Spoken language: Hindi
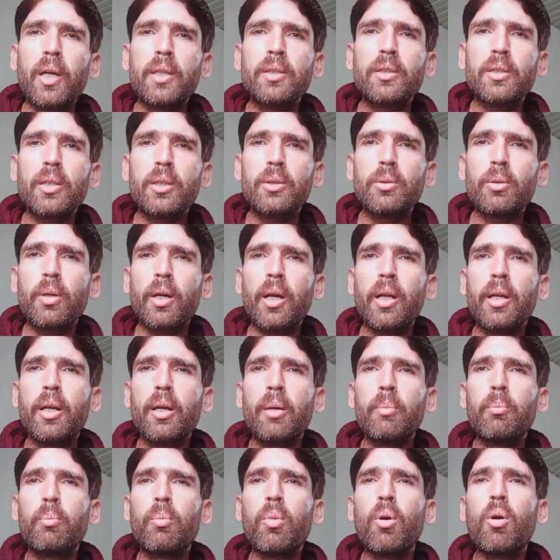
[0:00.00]
बाद से जो है
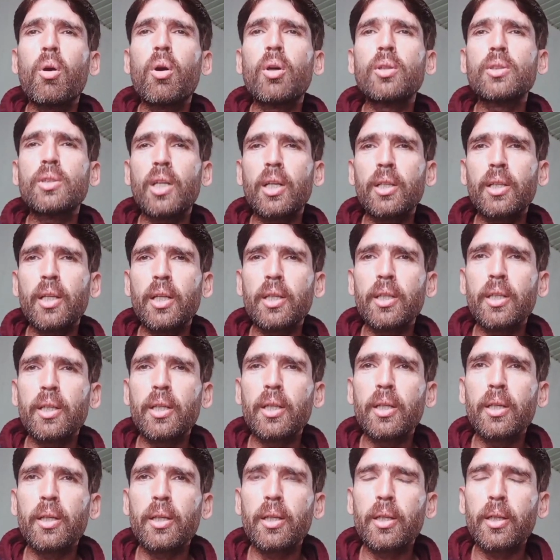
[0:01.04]
ना बहुत ज़्यादा ये